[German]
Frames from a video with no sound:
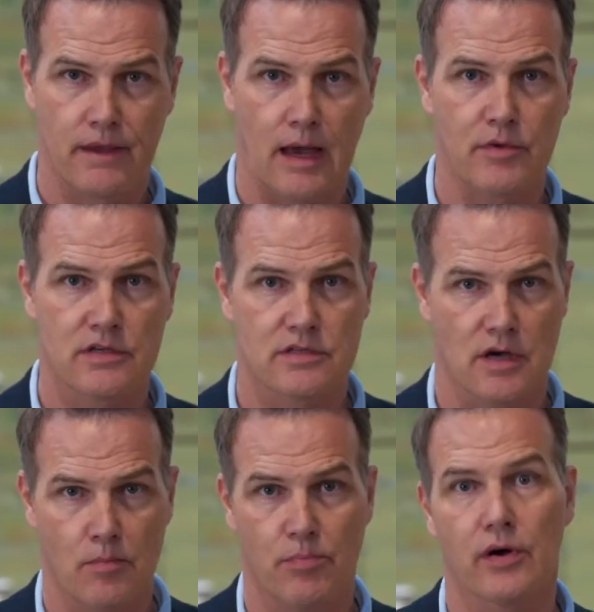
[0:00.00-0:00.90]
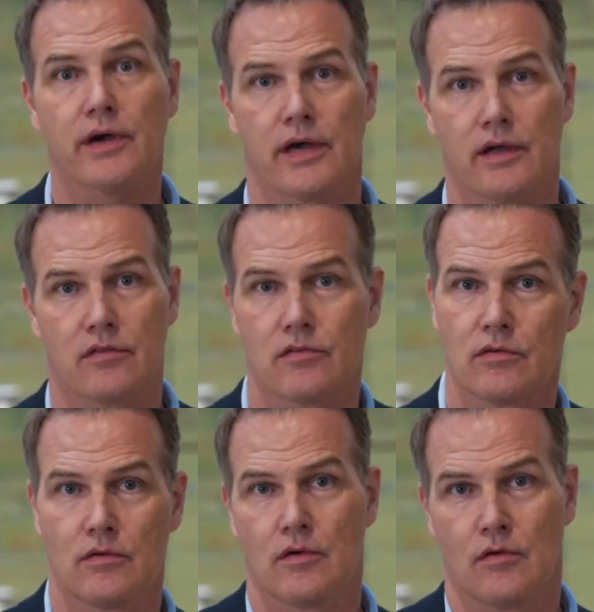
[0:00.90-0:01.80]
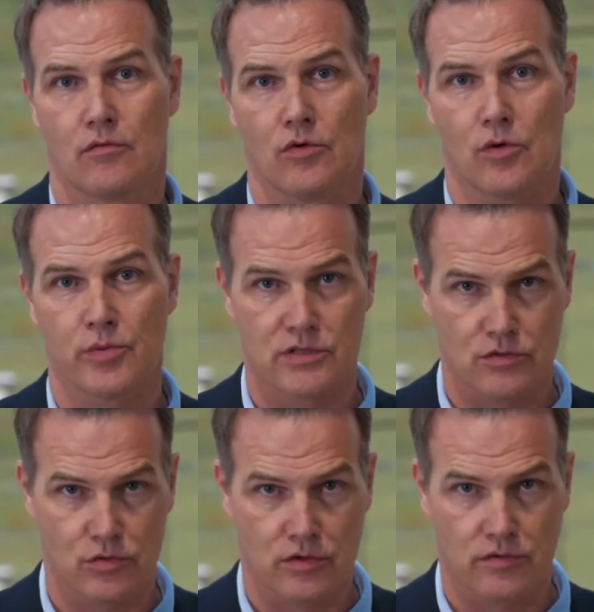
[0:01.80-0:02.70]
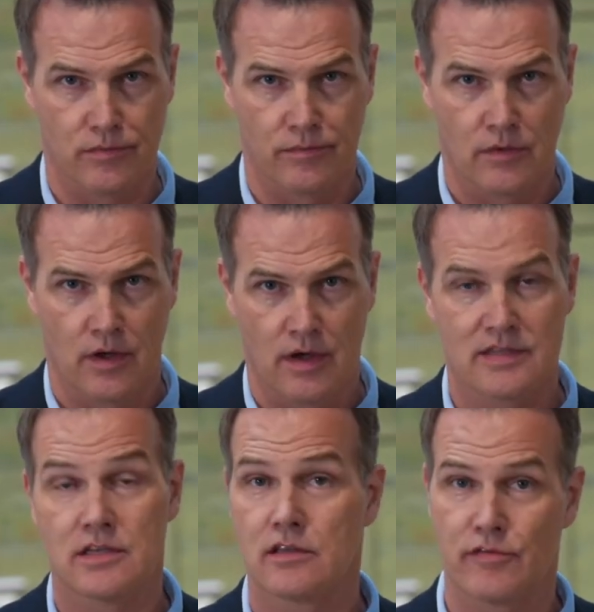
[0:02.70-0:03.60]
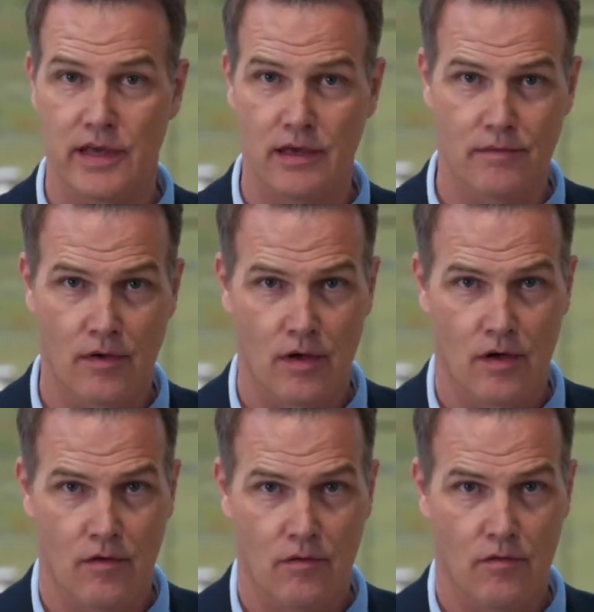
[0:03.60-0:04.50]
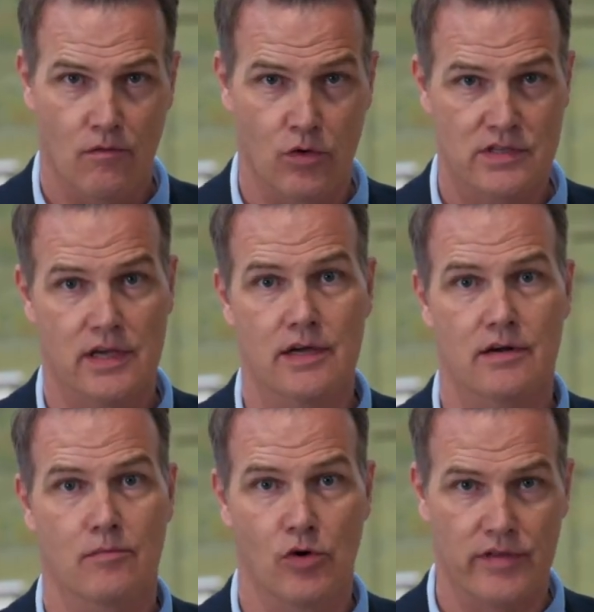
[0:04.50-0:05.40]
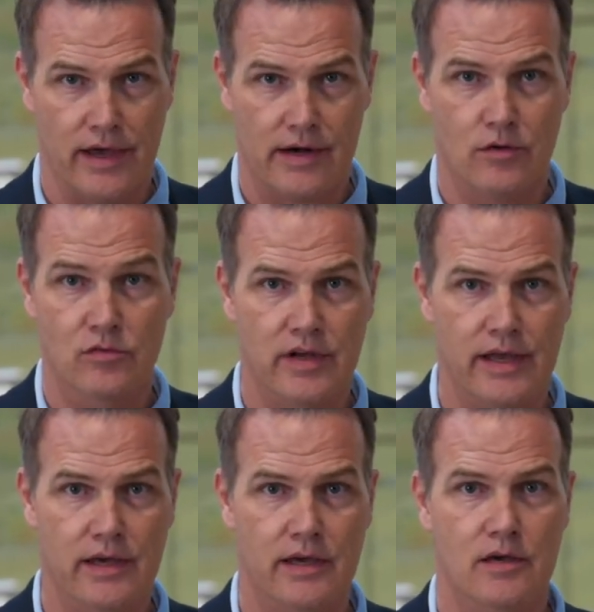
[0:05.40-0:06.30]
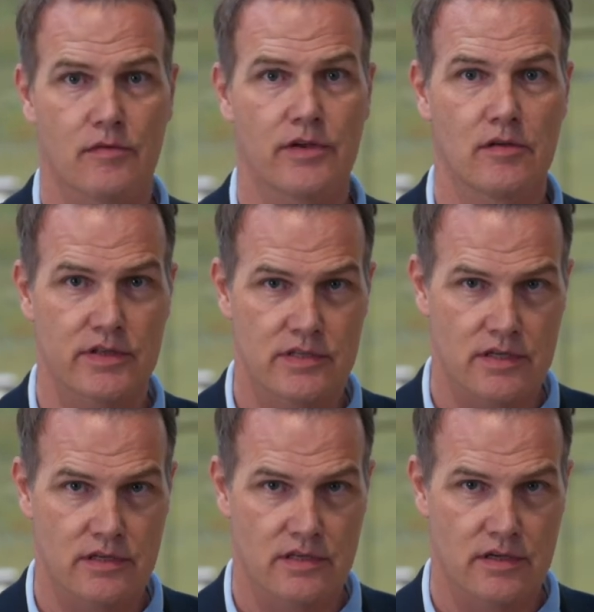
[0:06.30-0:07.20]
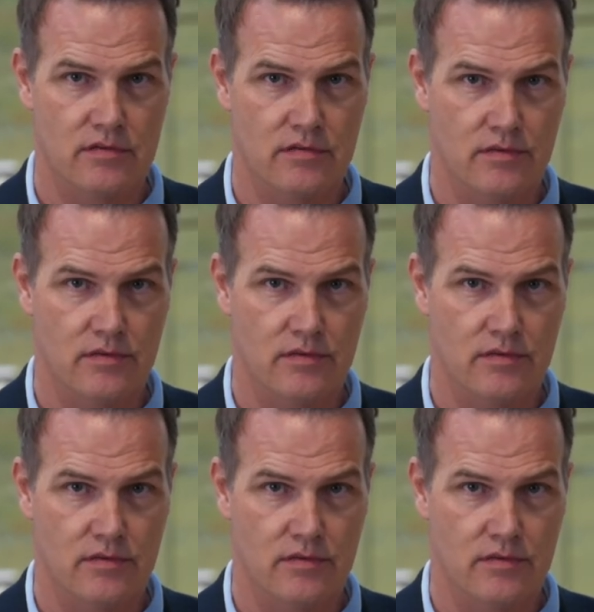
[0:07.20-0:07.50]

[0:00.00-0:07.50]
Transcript: haben wir ein Gesamtpaket wo überzeugt. Es sind Weine, die sehr modern und trinkig vinifiziert sind.